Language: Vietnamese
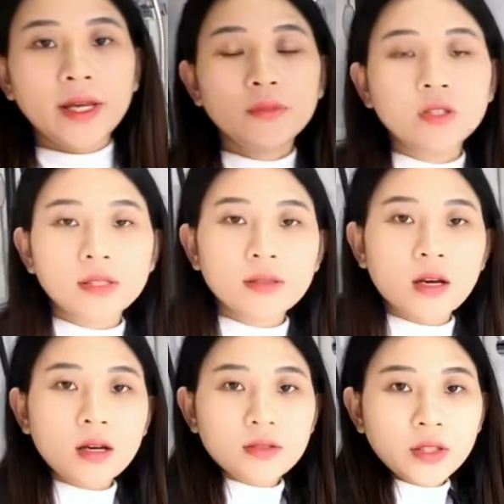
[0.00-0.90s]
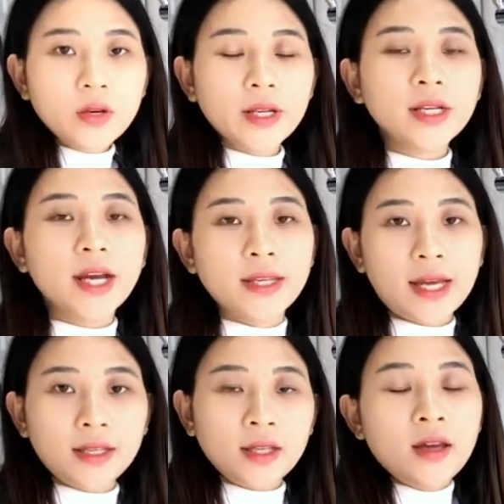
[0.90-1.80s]
em Thu ờ, giới thiệu đến cả nhà
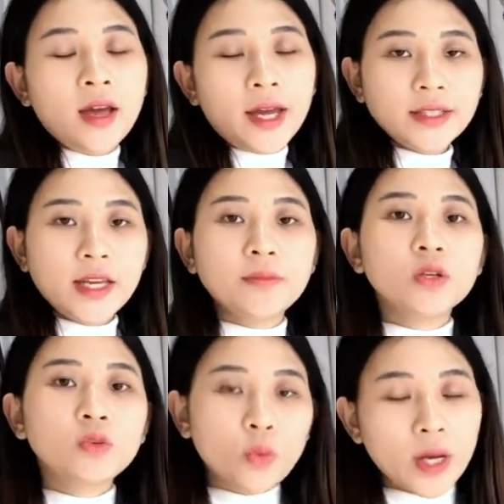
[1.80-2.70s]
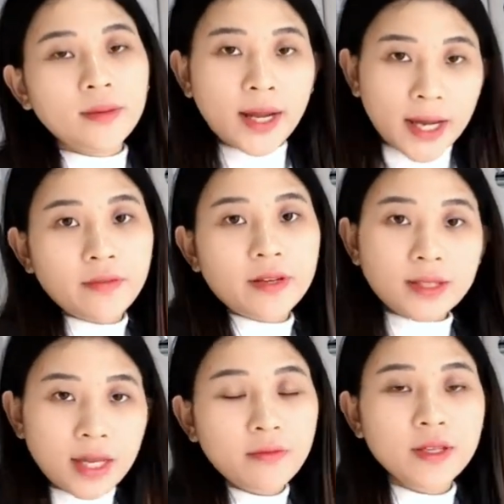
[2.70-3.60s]
thì anh chị em đừng quên like và
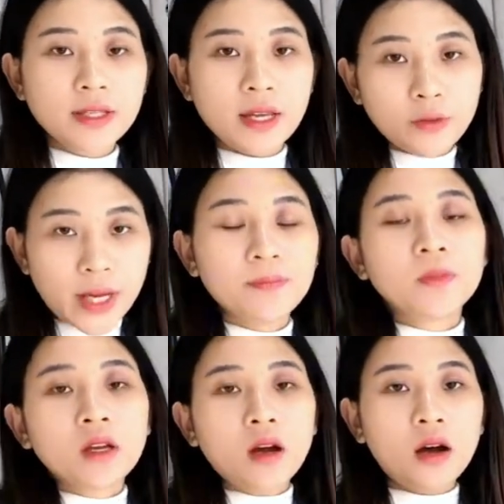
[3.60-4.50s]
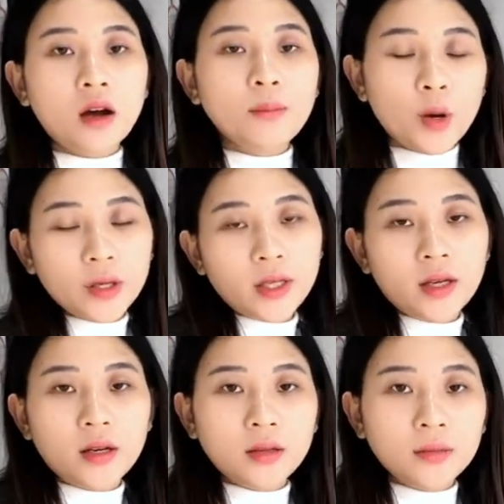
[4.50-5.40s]
share video nha mọi
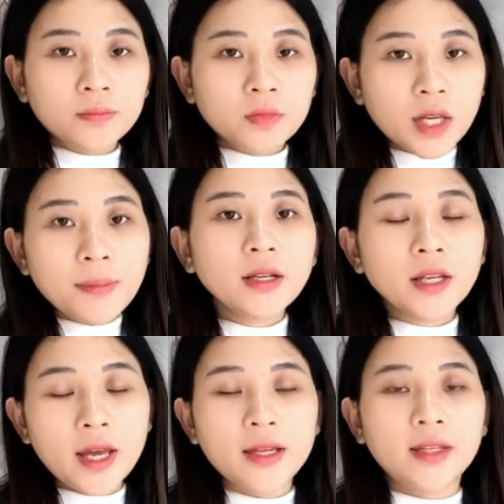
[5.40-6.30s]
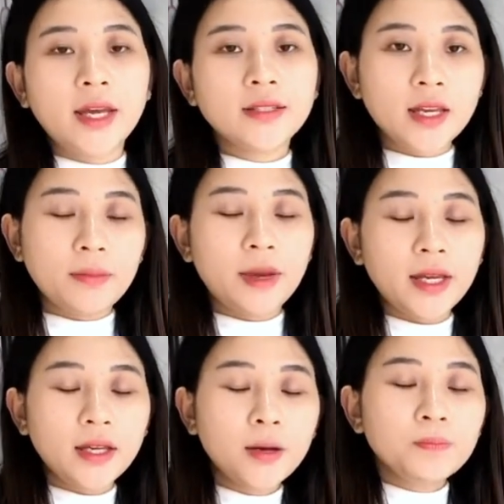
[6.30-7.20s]
ờ, thắc mắc liên hệ thì anh chị em
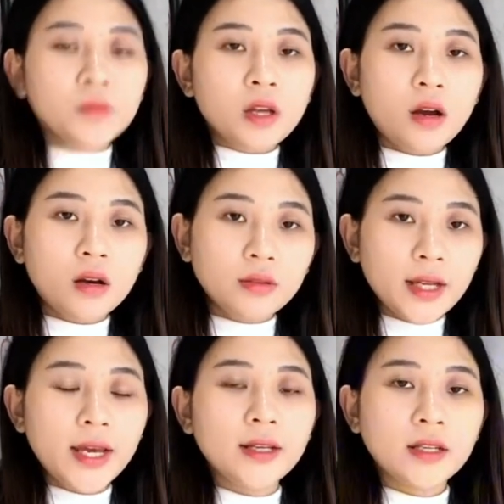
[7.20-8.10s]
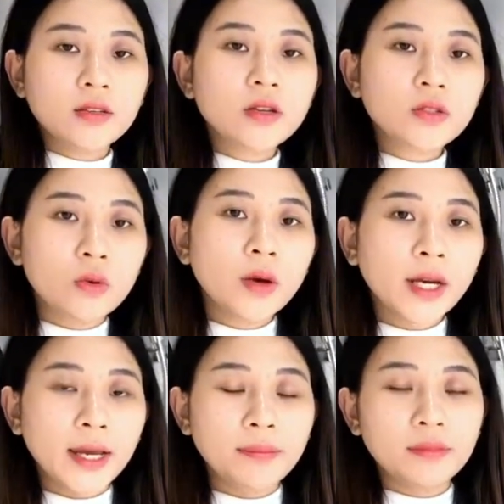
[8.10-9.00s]
hãy ờ, liên hệ đến số
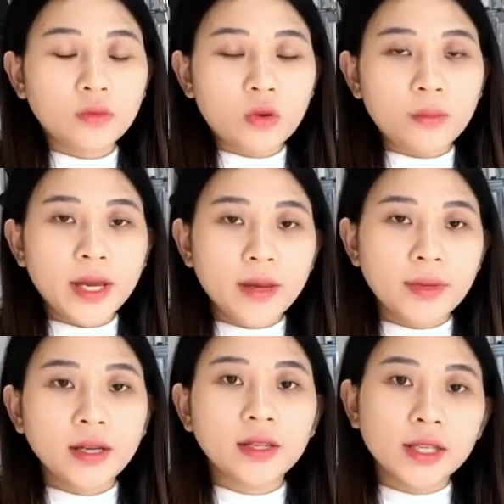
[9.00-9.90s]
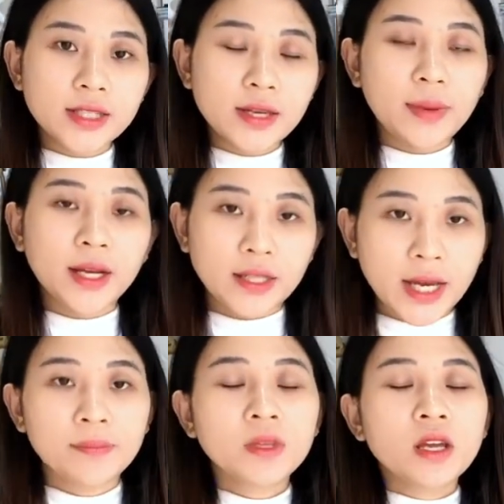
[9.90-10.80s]
hotline của BM đang hiển thị trên màn hình
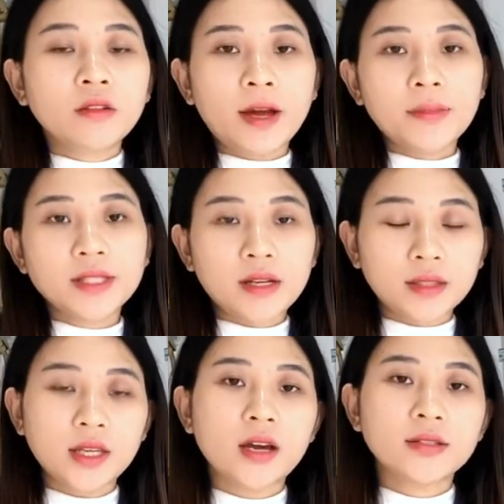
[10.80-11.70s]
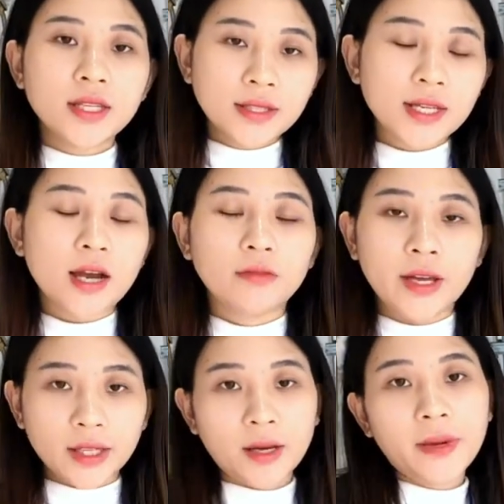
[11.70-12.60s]
nha và bây giờ thì xin chào và
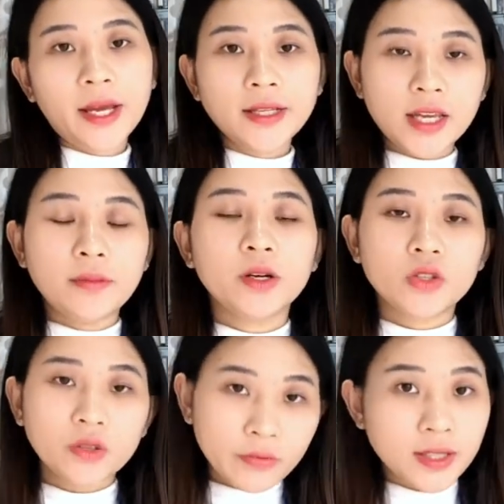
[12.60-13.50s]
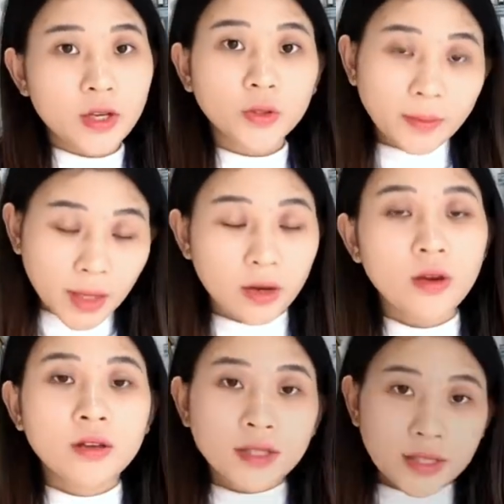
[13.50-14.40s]
hẹn gặp lại anh chị em ở những video tiếp theo
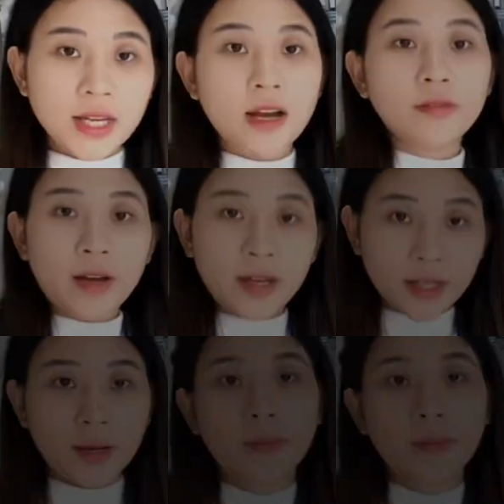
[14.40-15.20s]
xin chào và hẹn gặp